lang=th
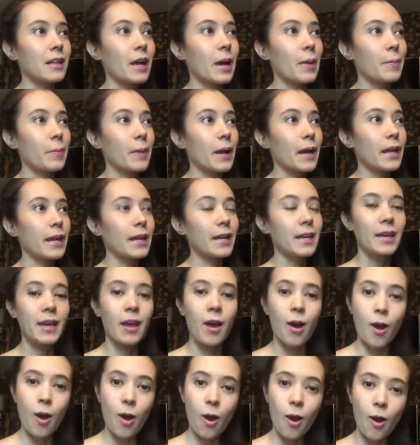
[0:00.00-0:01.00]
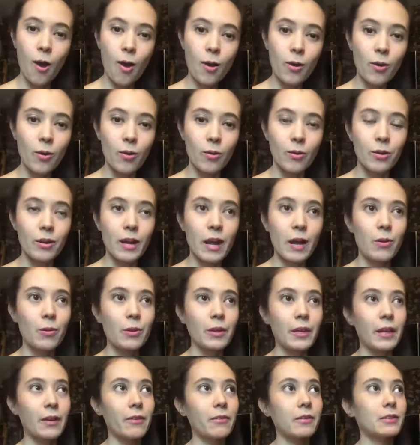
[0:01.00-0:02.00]
ทำให้ห้องของเรา
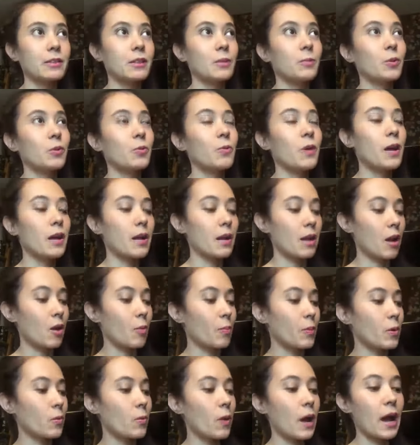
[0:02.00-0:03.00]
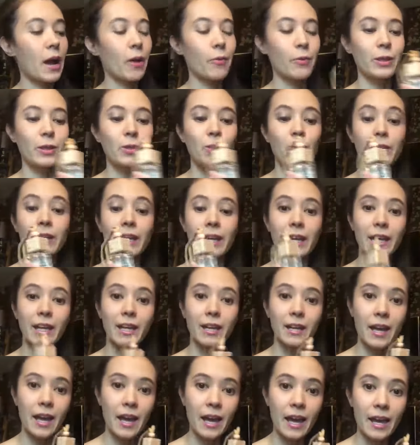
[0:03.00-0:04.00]
เนี่ยสมมติว่าเอาไปวางไว้ตรงไหน
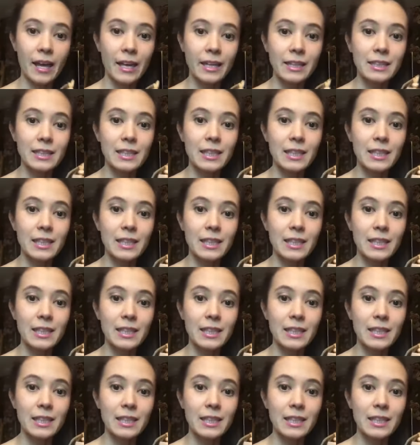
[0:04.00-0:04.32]
ก็ได้